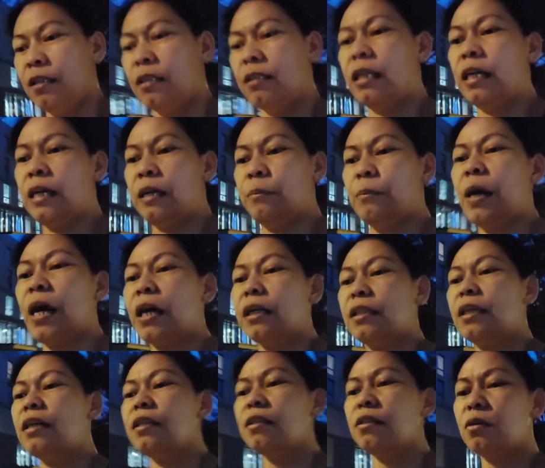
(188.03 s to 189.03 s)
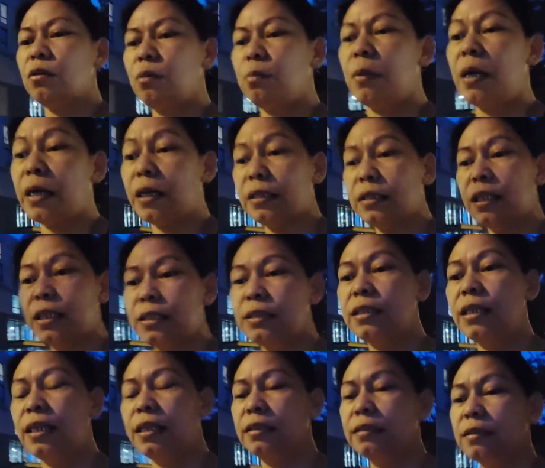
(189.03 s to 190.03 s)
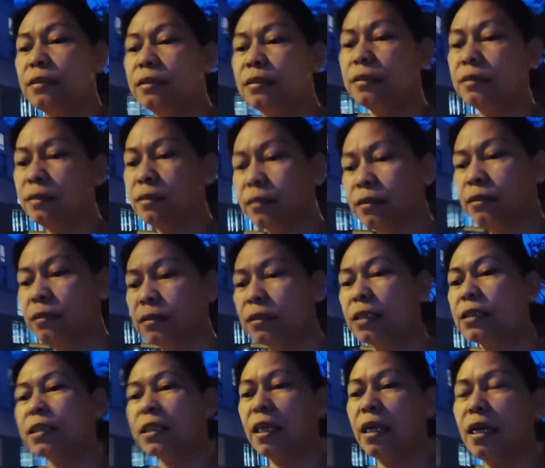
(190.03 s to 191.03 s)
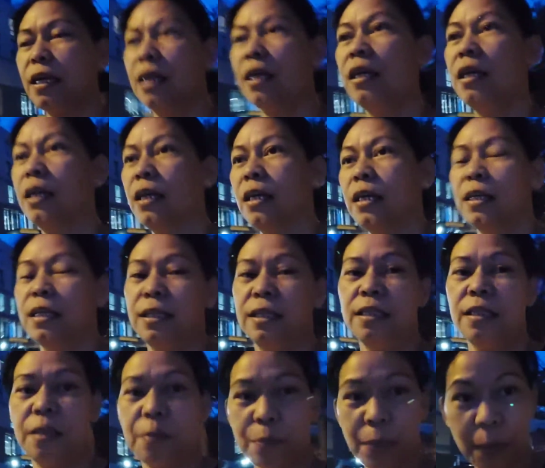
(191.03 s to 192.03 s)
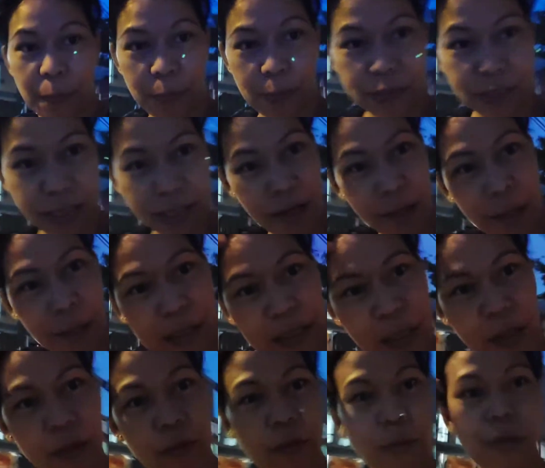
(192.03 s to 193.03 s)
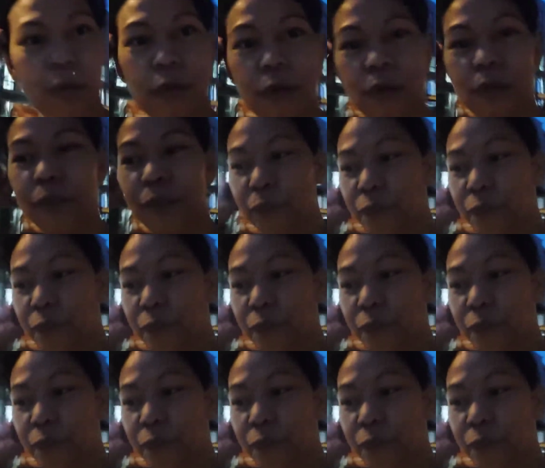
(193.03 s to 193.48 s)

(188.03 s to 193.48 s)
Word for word: na bakit ganito, bakit ganyan. Kasi nagpapasalamat ako